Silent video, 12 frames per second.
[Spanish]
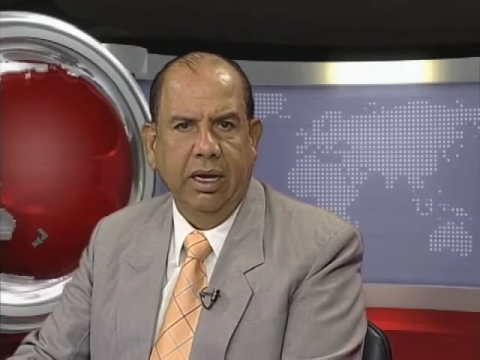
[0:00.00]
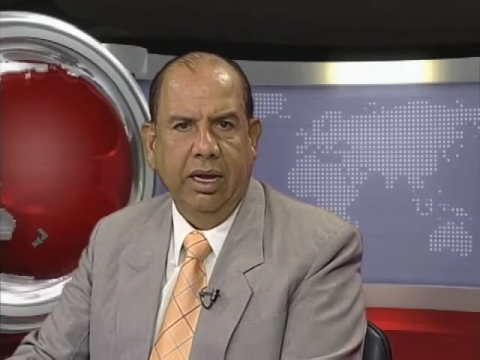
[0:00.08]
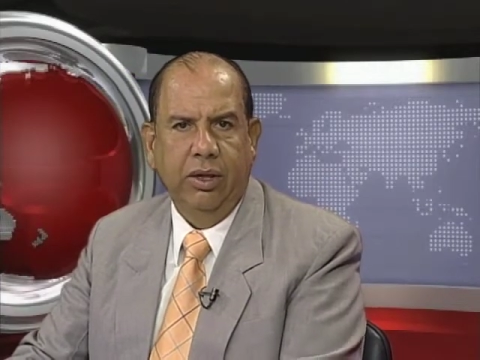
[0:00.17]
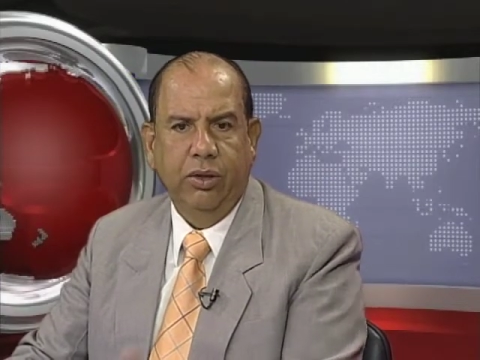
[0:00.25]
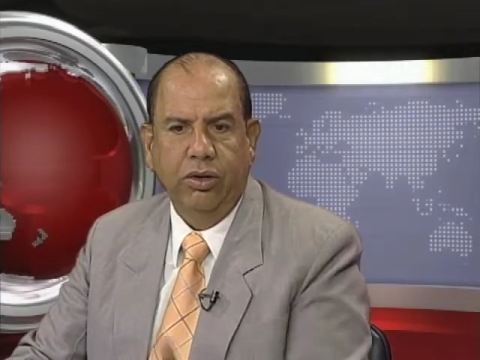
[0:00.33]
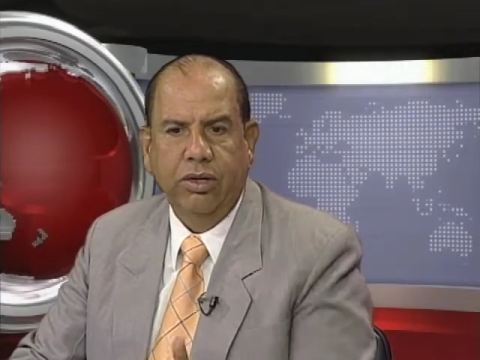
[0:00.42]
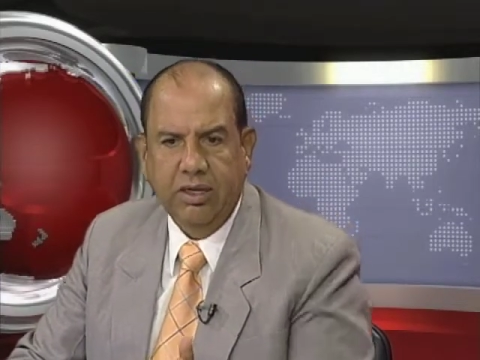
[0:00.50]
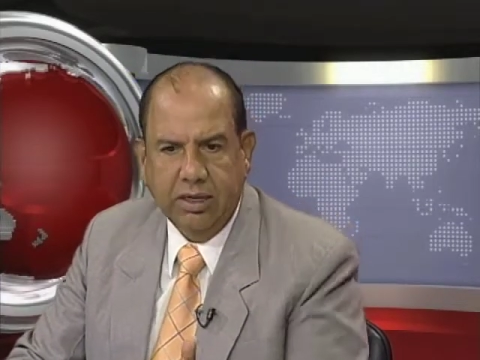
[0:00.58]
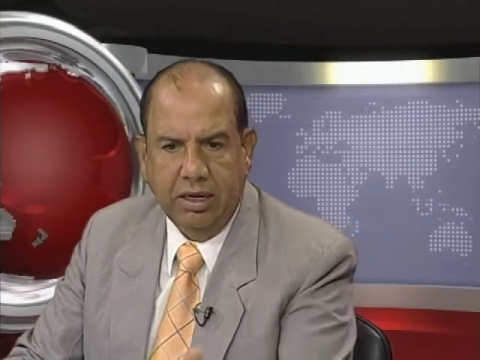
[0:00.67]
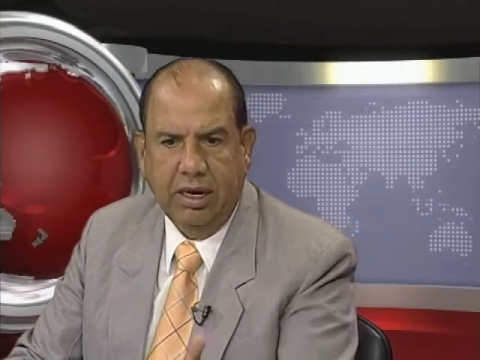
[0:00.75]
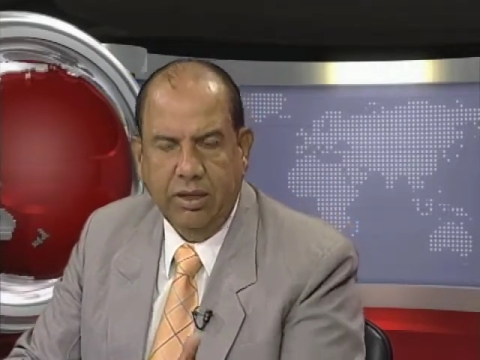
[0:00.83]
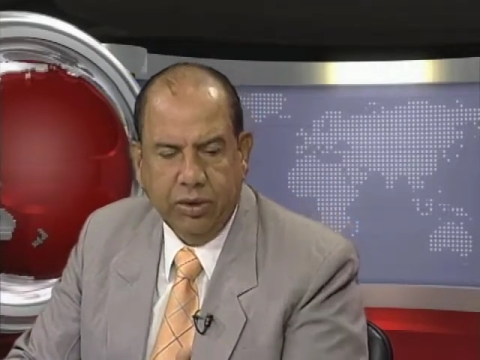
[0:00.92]

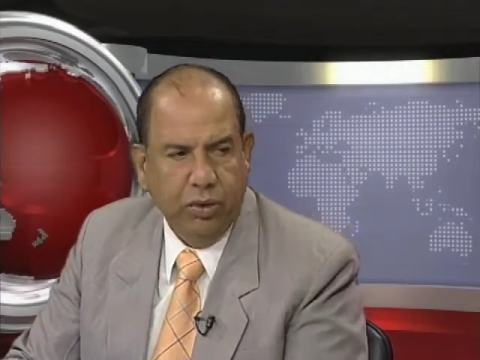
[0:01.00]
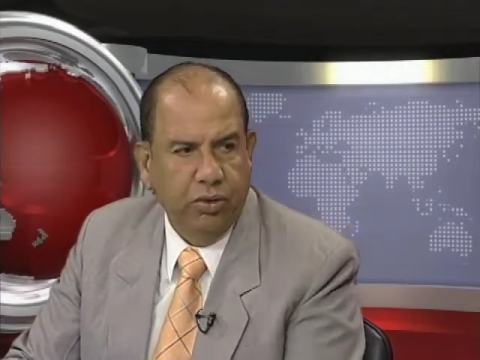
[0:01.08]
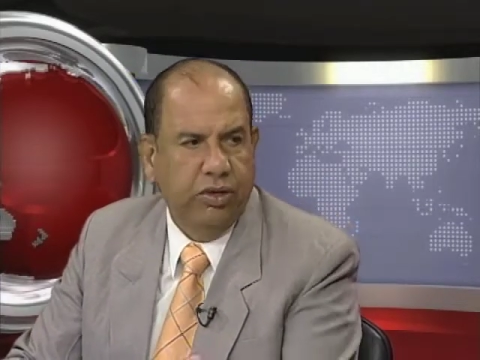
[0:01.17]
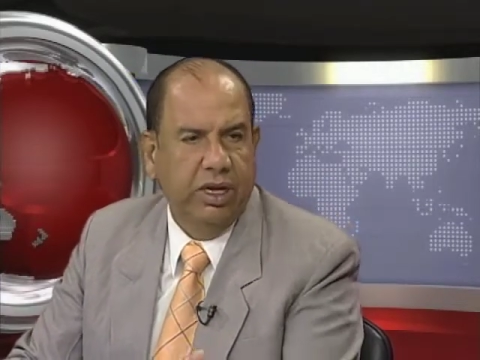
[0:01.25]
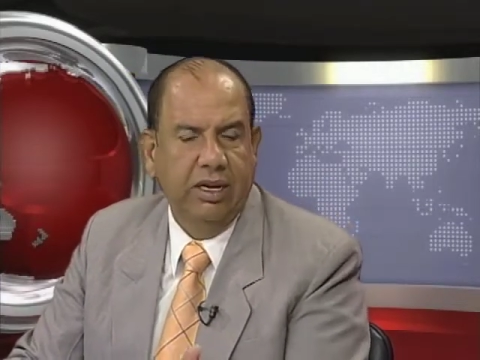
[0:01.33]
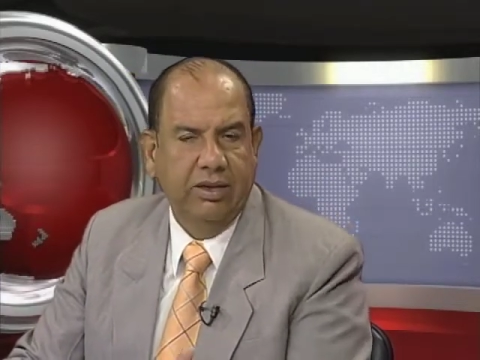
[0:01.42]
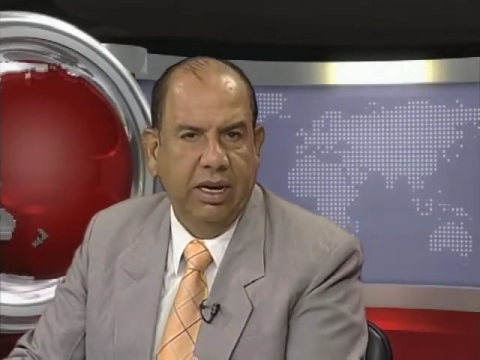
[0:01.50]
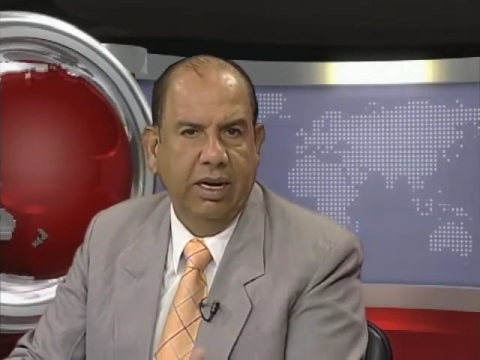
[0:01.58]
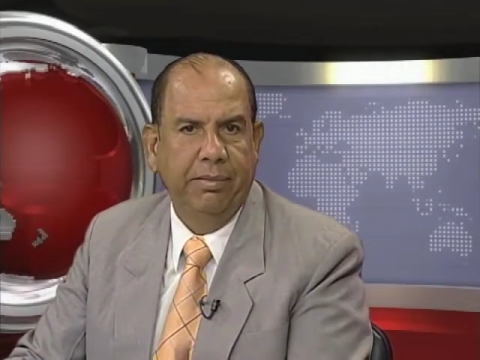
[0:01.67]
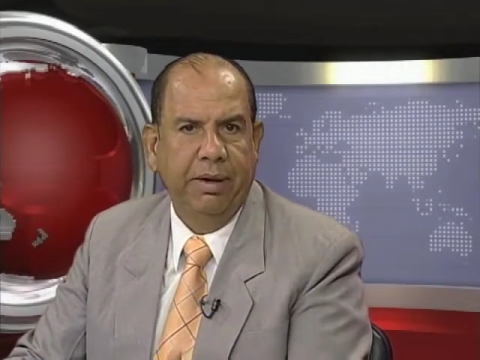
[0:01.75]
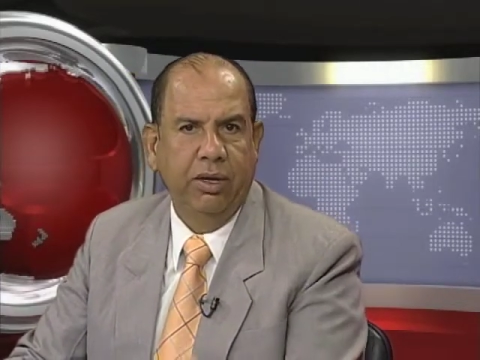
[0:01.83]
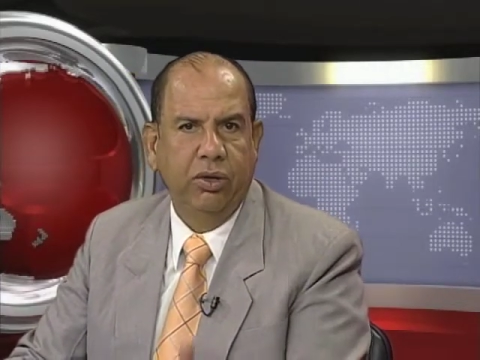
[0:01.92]
entonces introducir ese
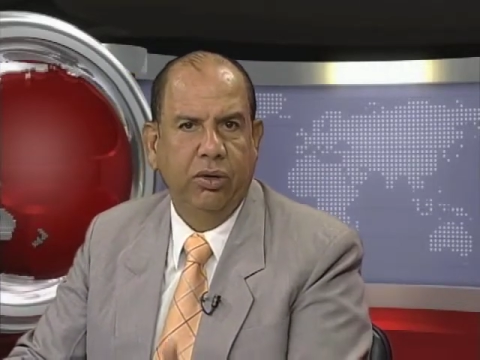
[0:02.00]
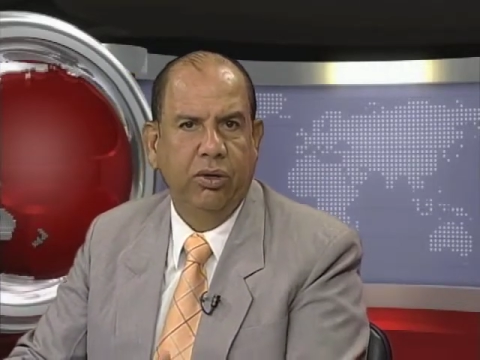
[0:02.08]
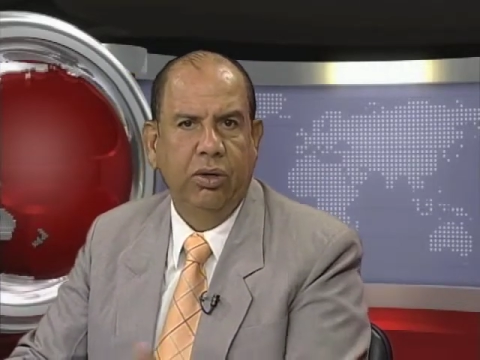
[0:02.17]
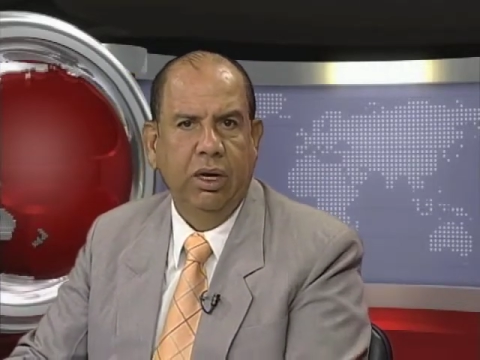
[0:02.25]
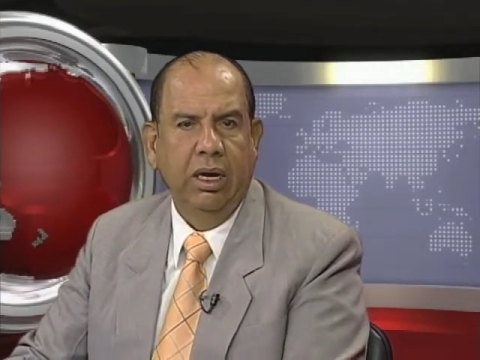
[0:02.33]
elemento